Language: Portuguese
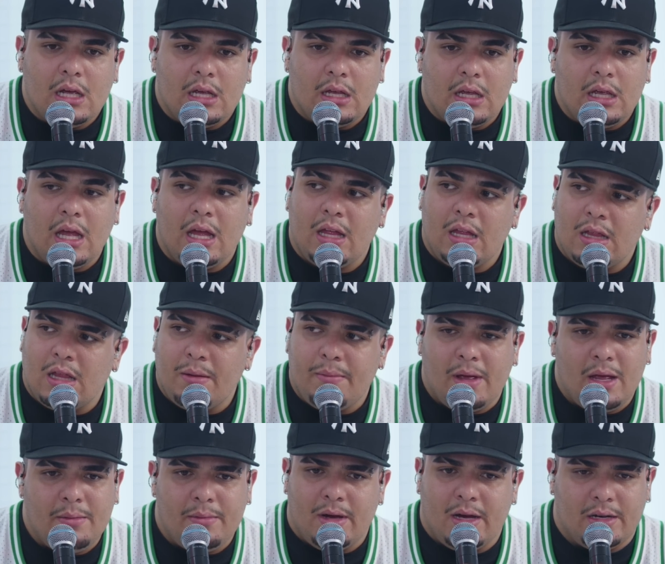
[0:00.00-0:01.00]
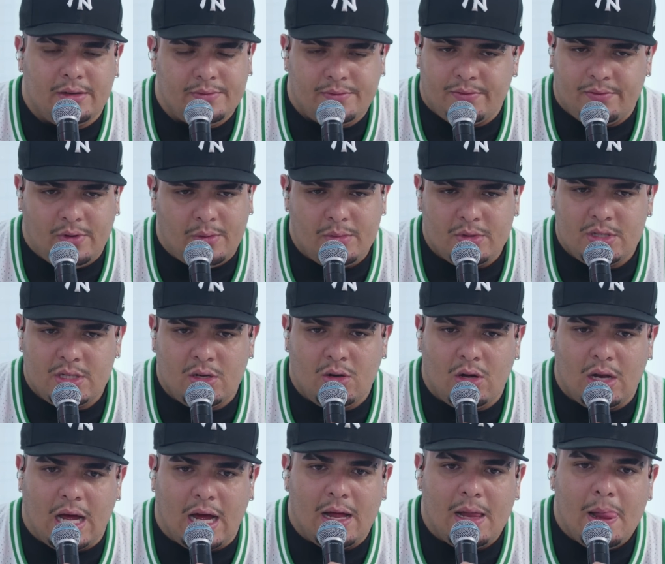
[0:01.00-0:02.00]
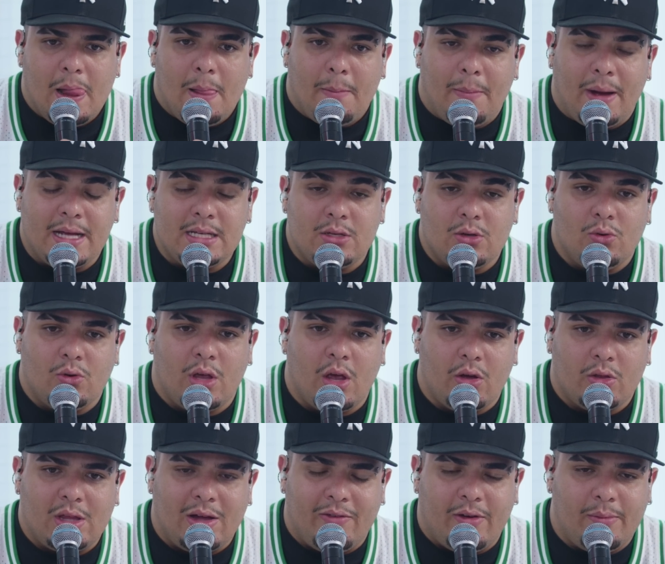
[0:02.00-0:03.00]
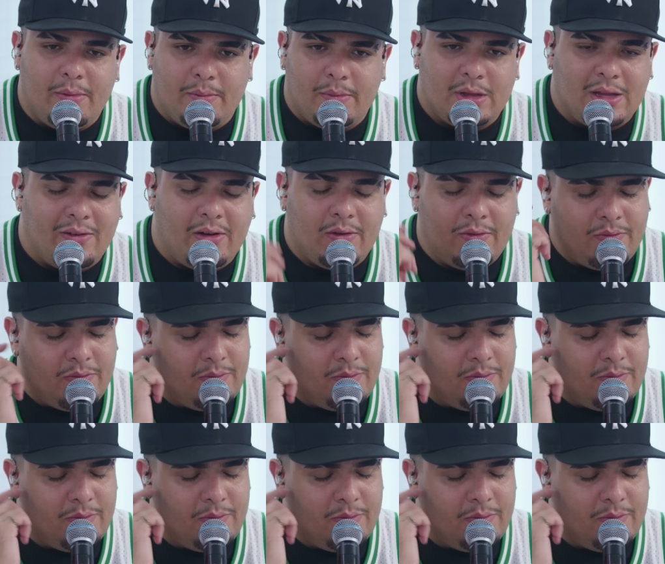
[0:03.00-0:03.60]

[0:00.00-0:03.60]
Que aí também, mano, vamos desenrolar. Mas o que eu tava, tava